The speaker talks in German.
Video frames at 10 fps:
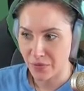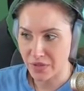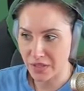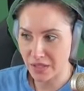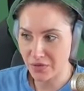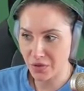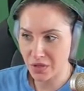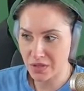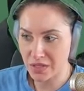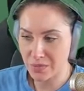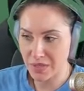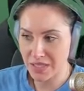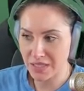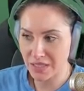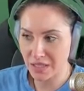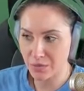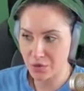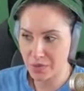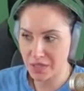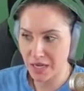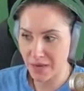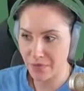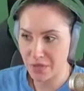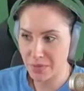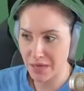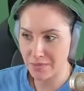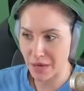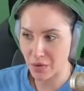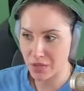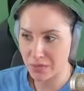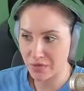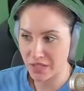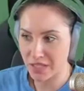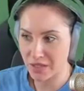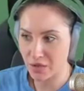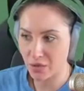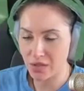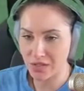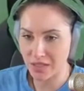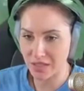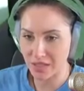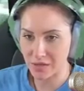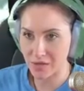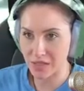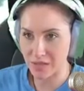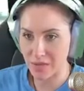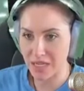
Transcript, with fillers: Die Riffrücken sind die besten Tiere im Spiel, die haben nicht mal ein Maul. Ich empfehle, den Codex-Eintrag zu lesen.